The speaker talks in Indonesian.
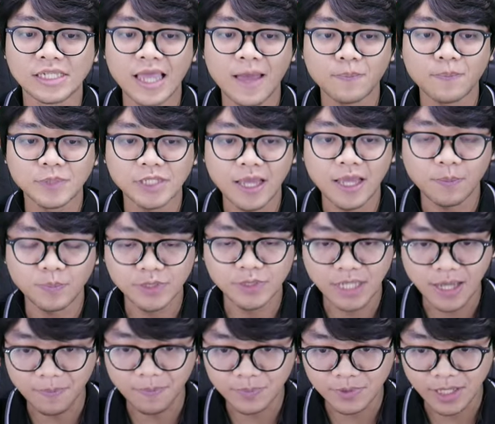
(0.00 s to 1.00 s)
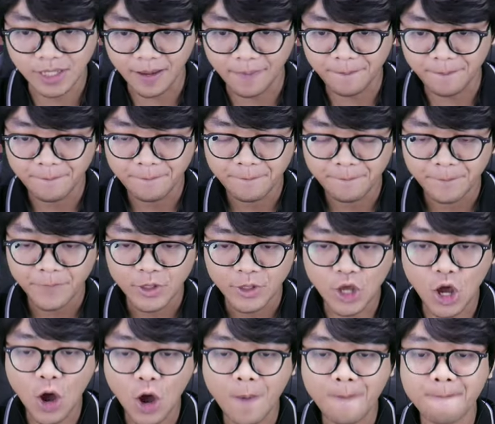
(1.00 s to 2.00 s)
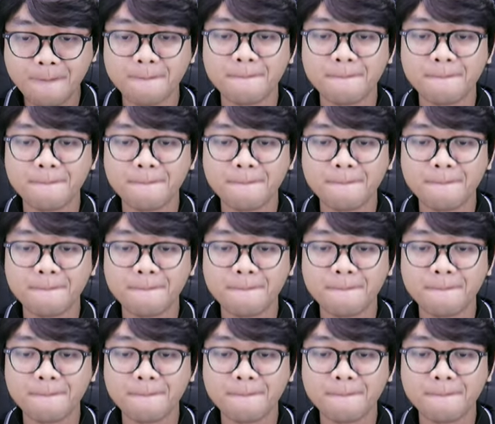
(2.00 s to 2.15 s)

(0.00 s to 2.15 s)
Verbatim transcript: siap, siap, siap, siap. Yuk,